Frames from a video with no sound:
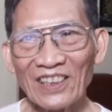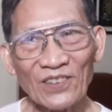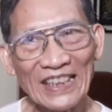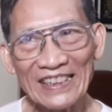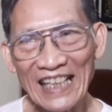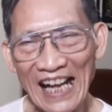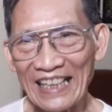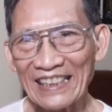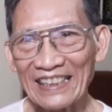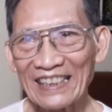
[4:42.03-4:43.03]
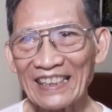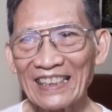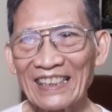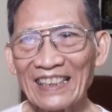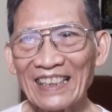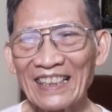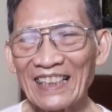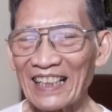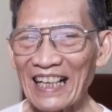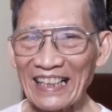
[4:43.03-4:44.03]
Nguyên thứ hai
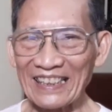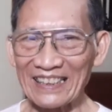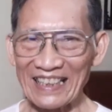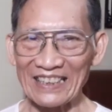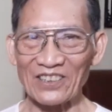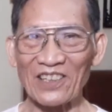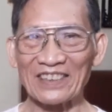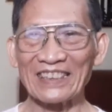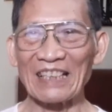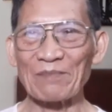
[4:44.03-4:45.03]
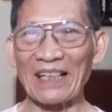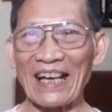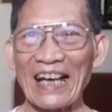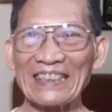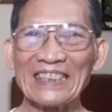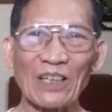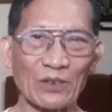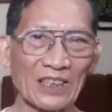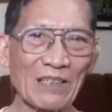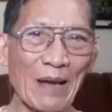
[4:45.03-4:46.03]
lại là do những người mà ăn nhiều
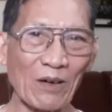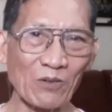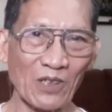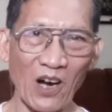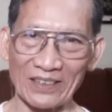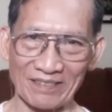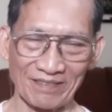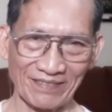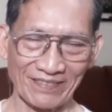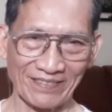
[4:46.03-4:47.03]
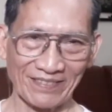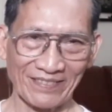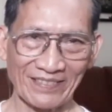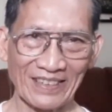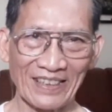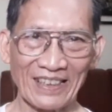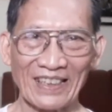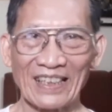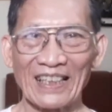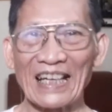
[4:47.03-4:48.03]
thứ béo ngọt
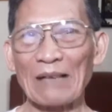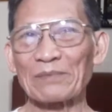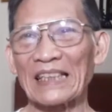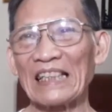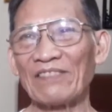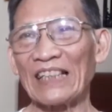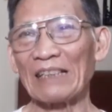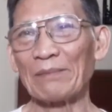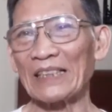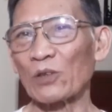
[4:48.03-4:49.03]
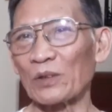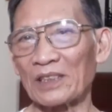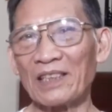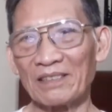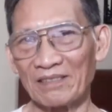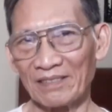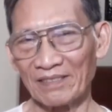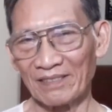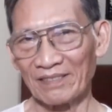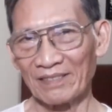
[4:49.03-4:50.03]
làm tỳ vị bị tổn thương
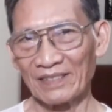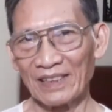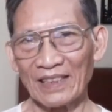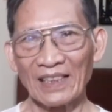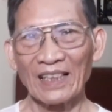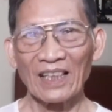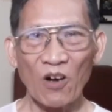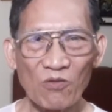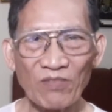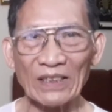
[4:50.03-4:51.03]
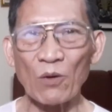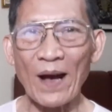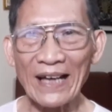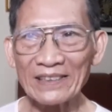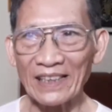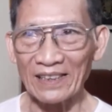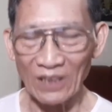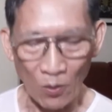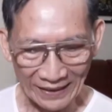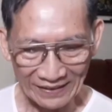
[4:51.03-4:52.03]
không vận hóa được
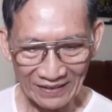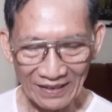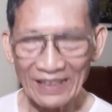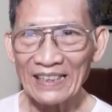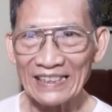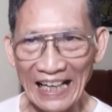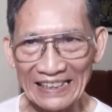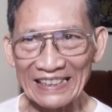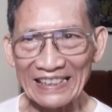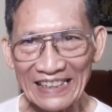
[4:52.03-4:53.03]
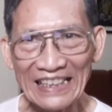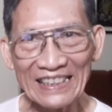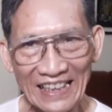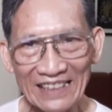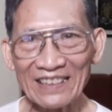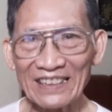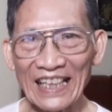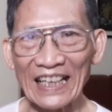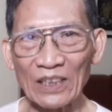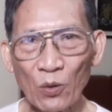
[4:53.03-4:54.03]
đồ ăn thành tinh chất
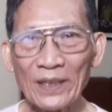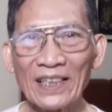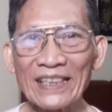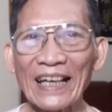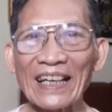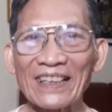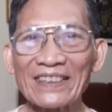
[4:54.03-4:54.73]
để nuôi cơ thể